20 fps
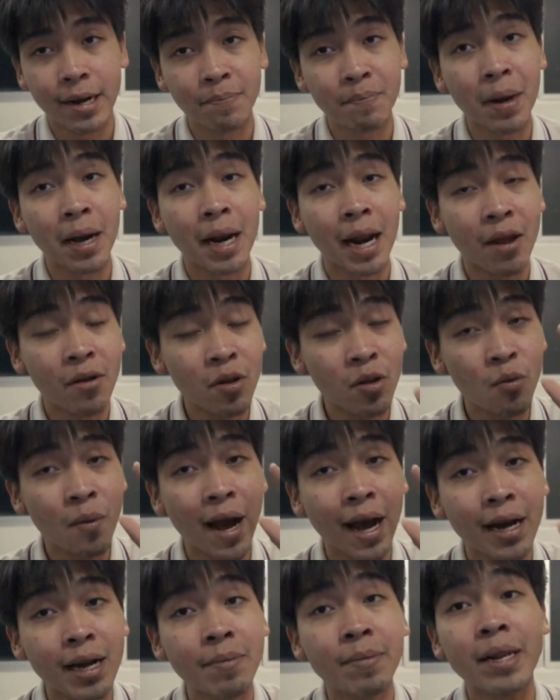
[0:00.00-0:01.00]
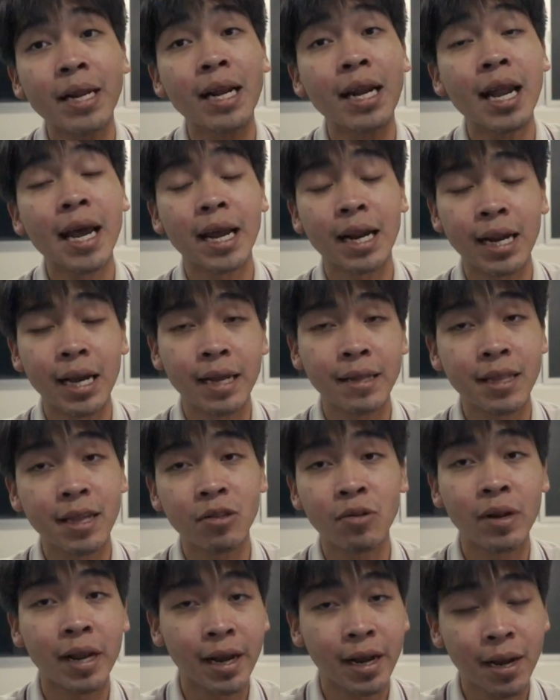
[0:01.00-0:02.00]
เปิดไลฟ์วิวมาคือมิเนอร์เลสเลย แต่
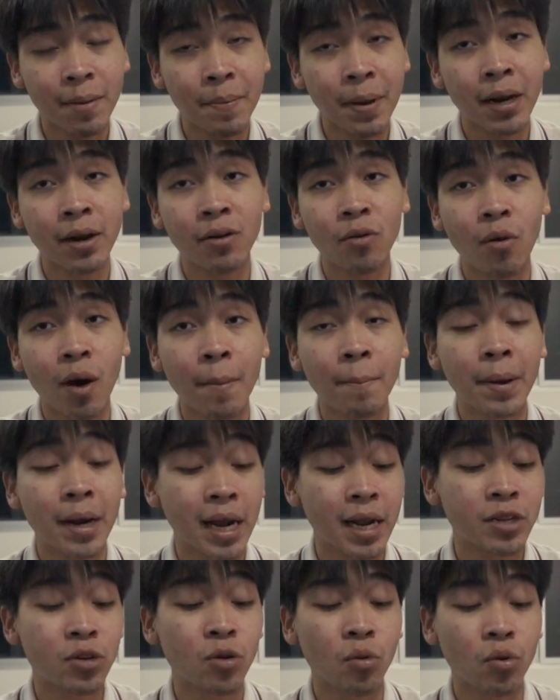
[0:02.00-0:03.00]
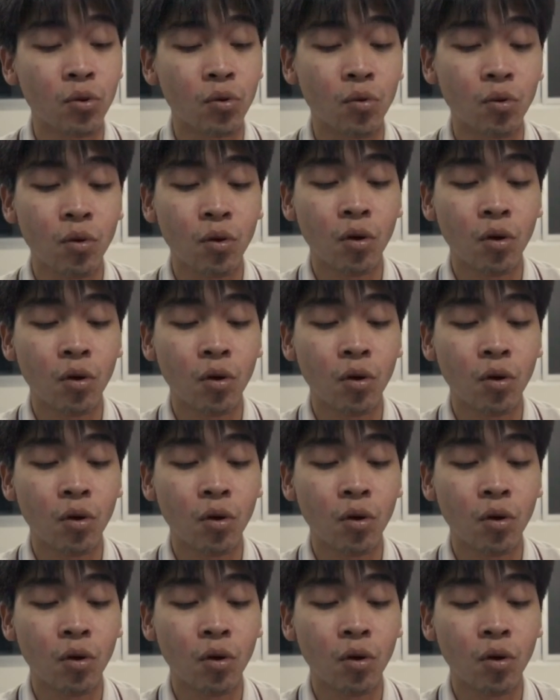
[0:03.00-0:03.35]
ตัวนี้ก็ยังเป็นความเป็นกระจกอยู่